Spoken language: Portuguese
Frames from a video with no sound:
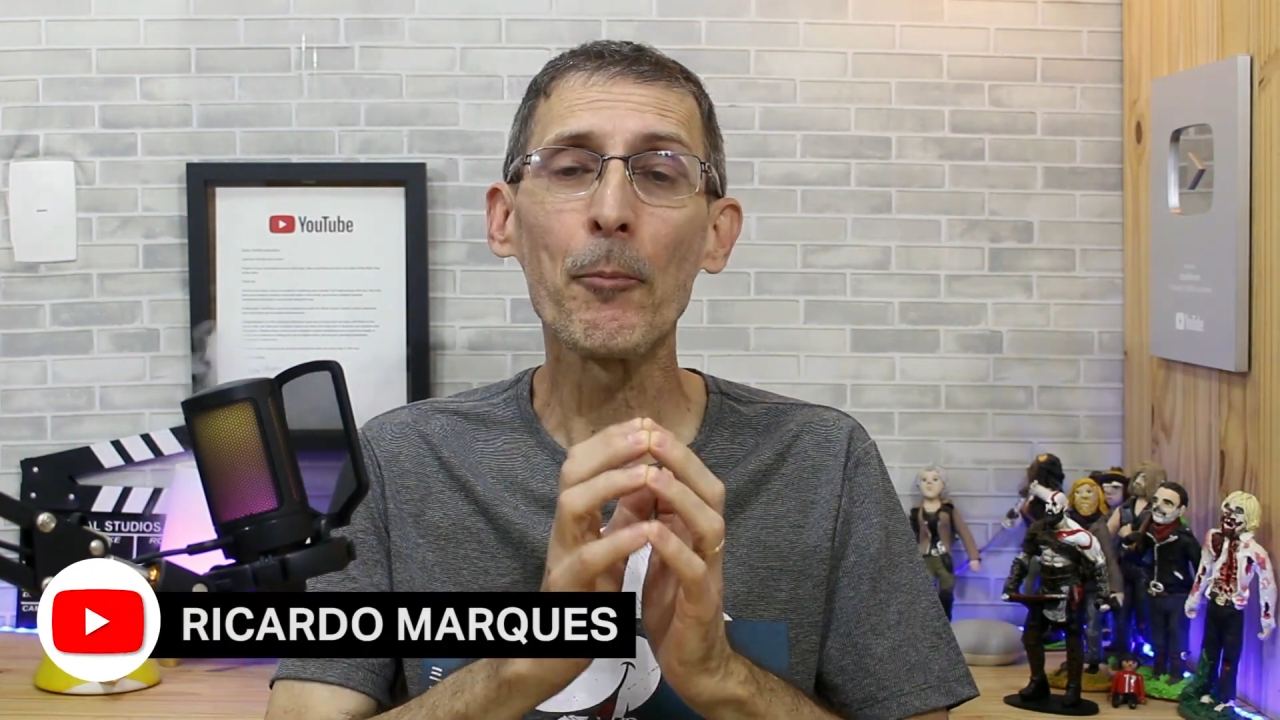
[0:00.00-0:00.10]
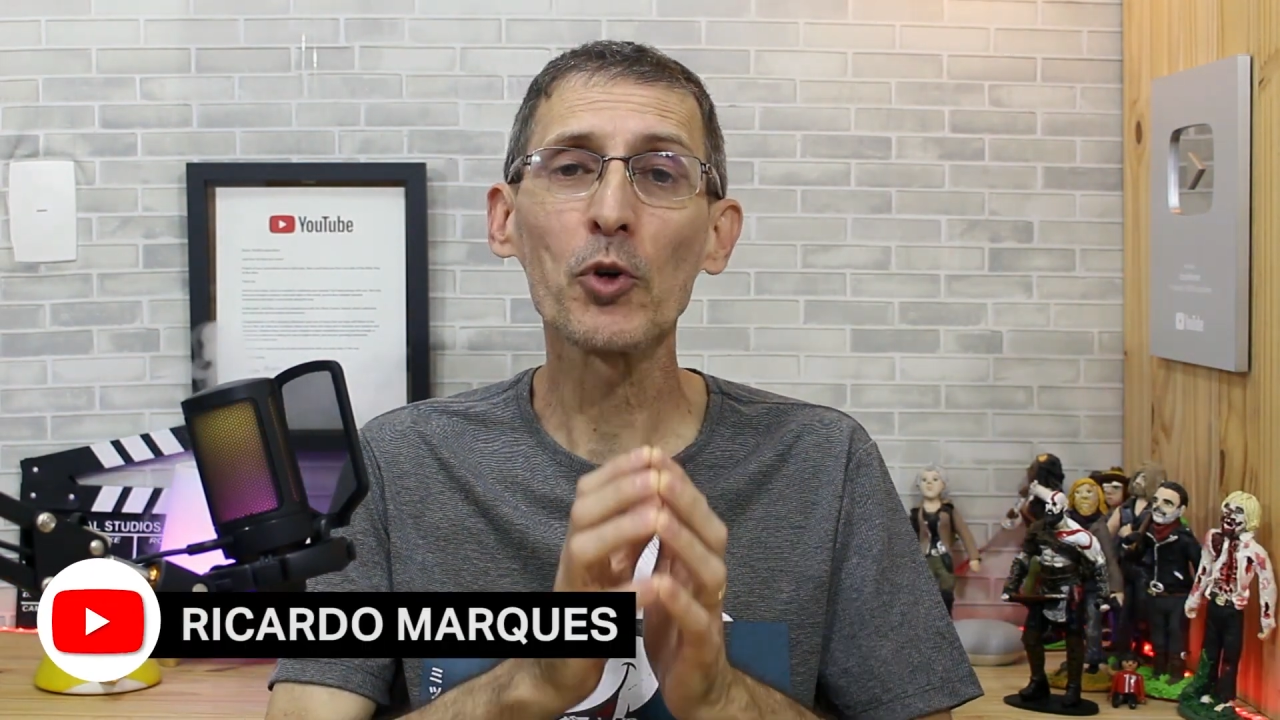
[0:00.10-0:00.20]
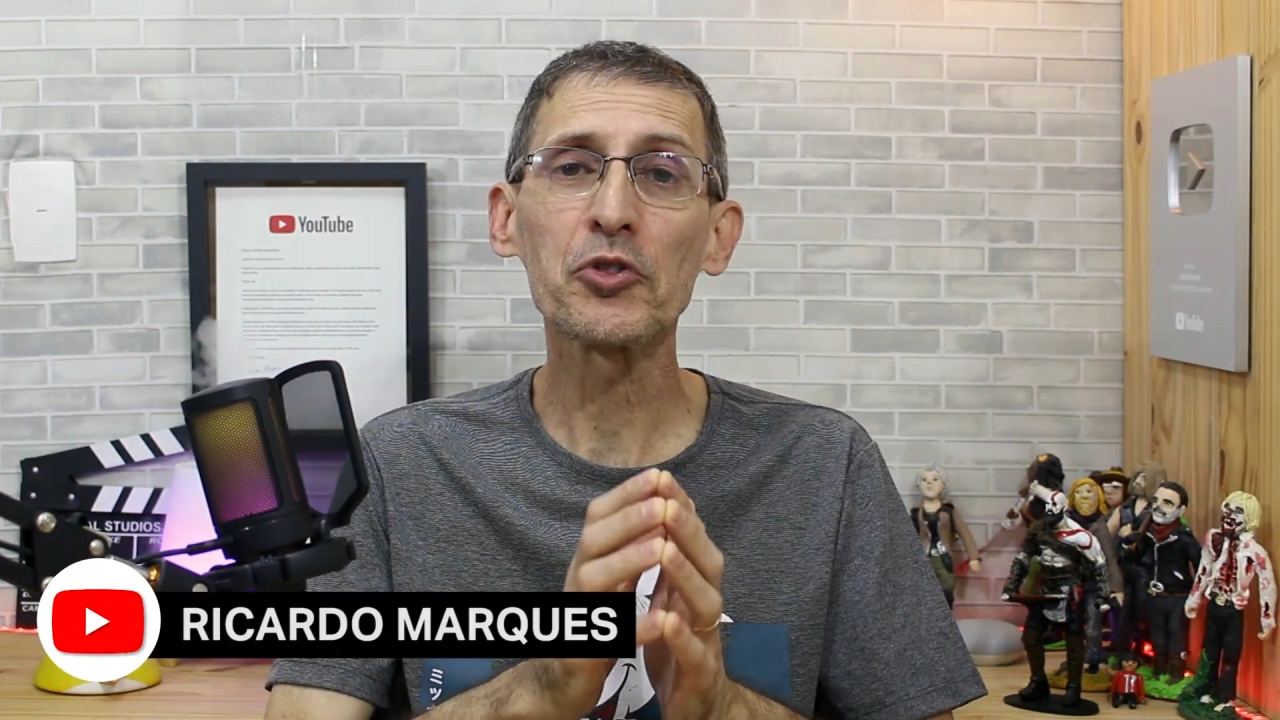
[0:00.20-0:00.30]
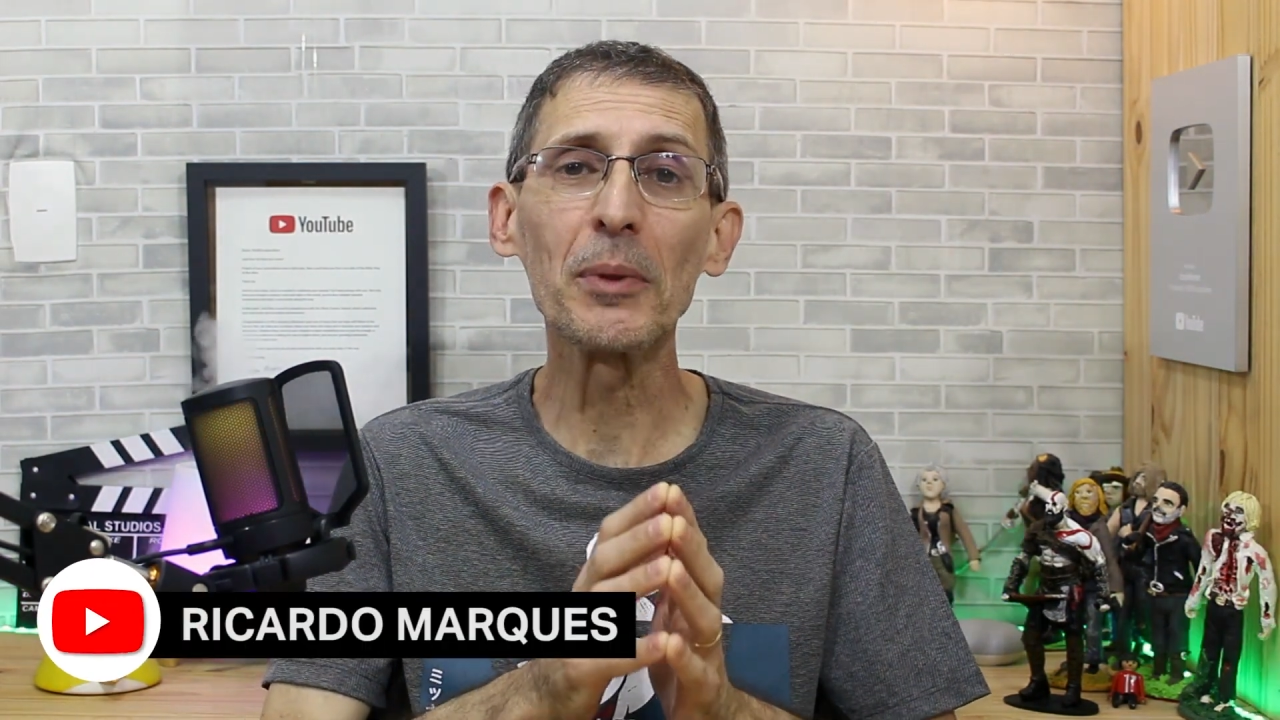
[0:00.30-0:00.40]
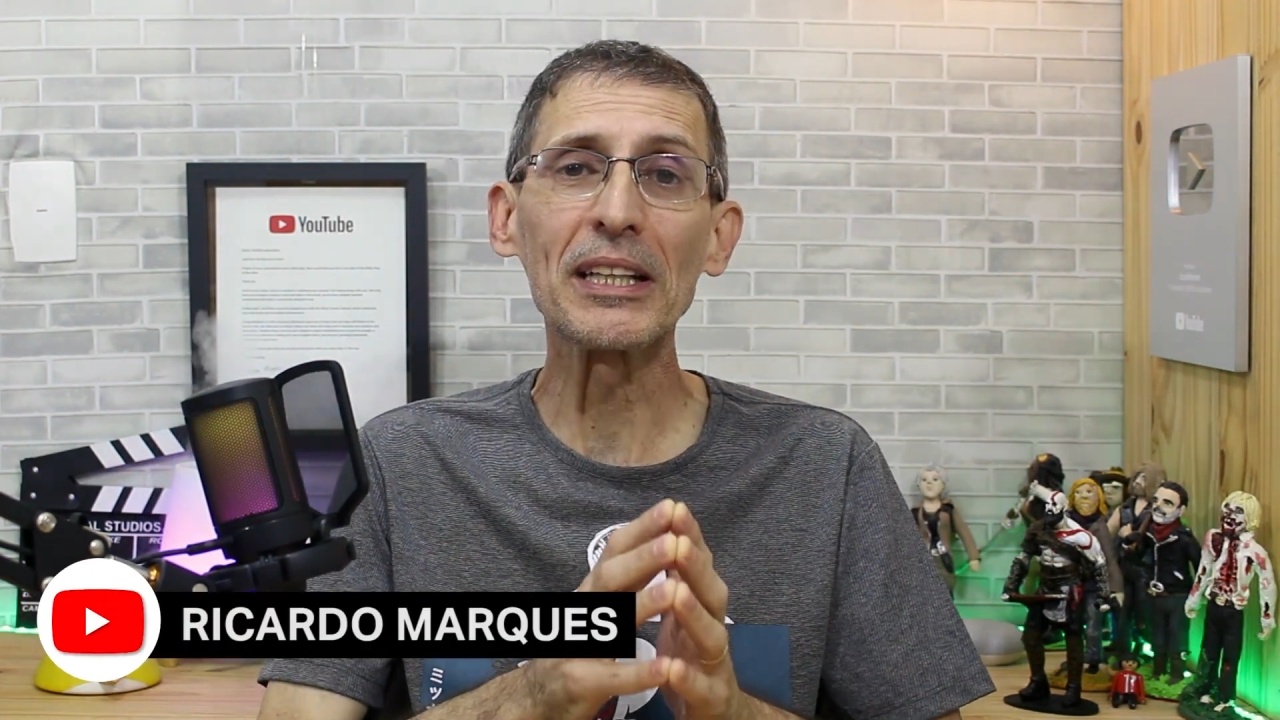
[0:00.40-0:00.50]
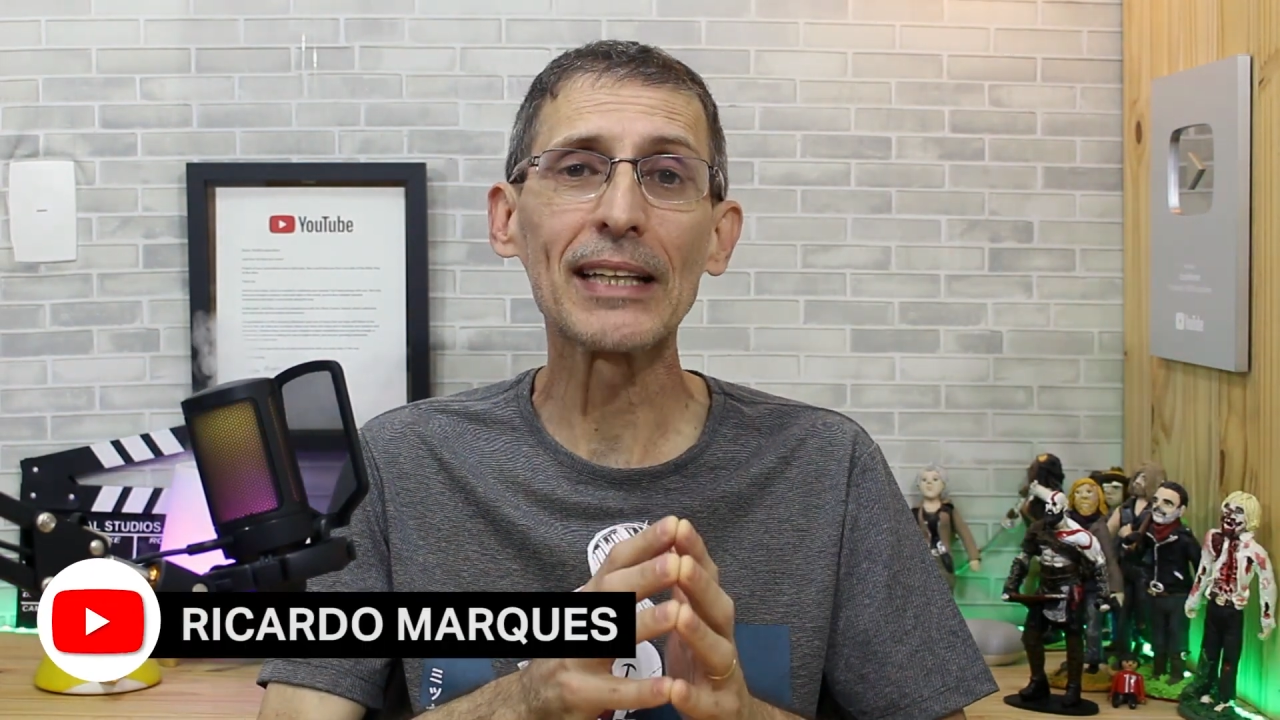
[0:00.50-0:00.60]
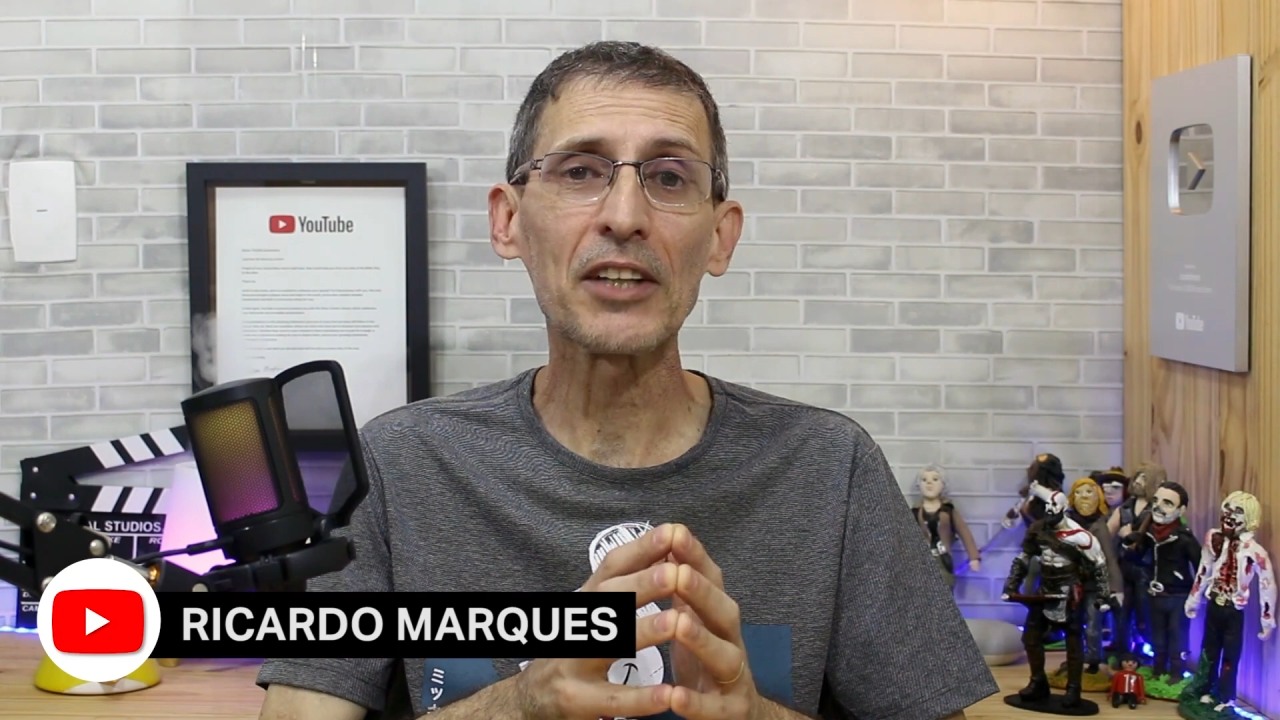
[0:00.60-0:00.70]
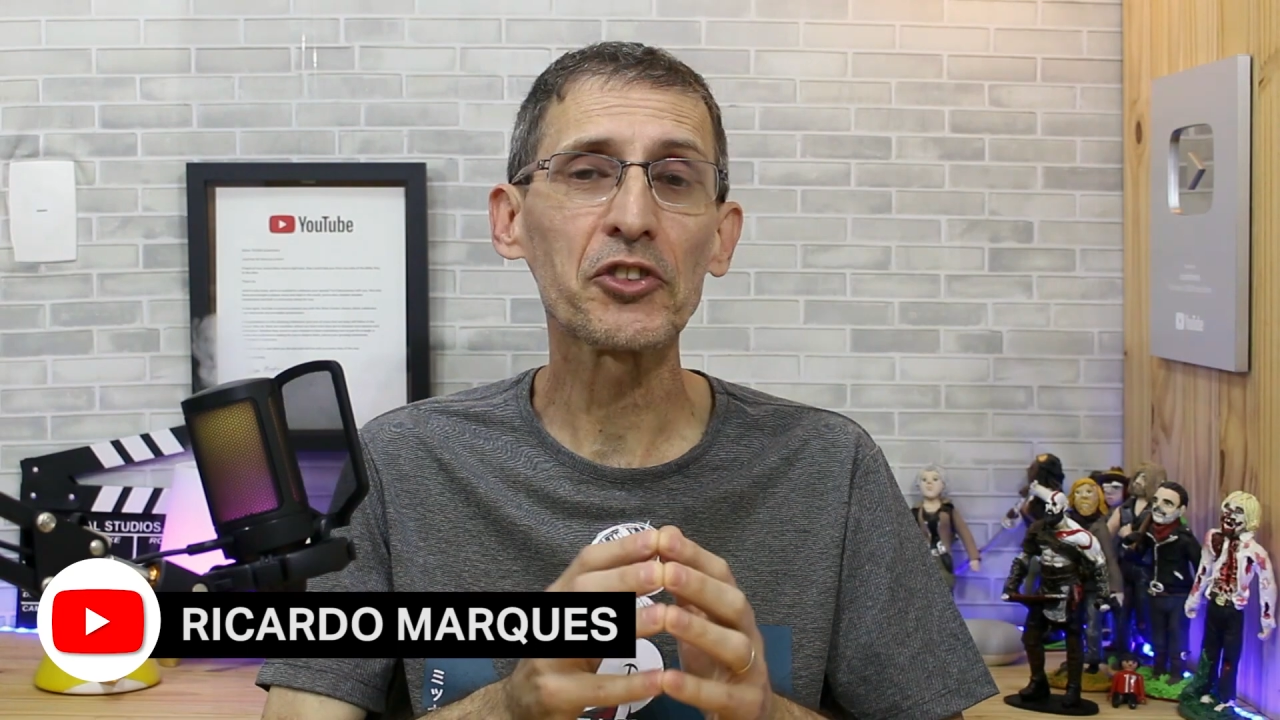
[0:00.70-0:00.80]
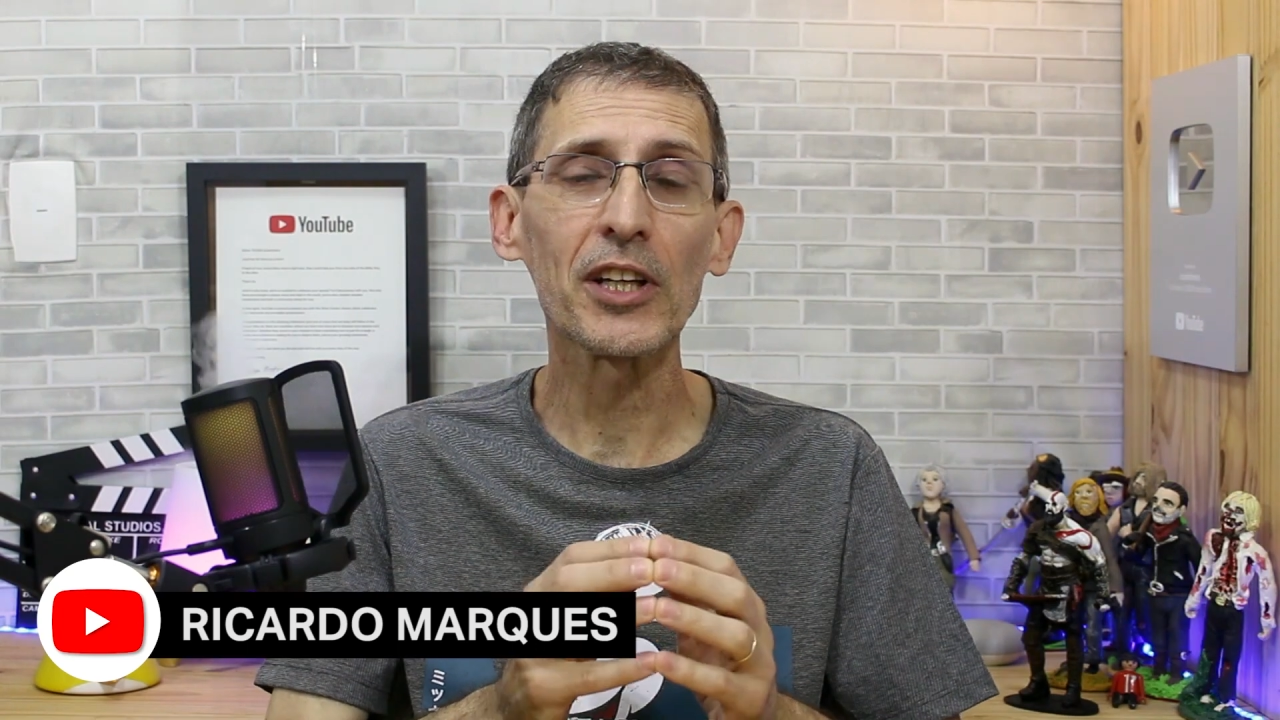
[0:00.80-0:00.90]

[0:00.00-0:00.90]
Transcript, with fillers: possibilidade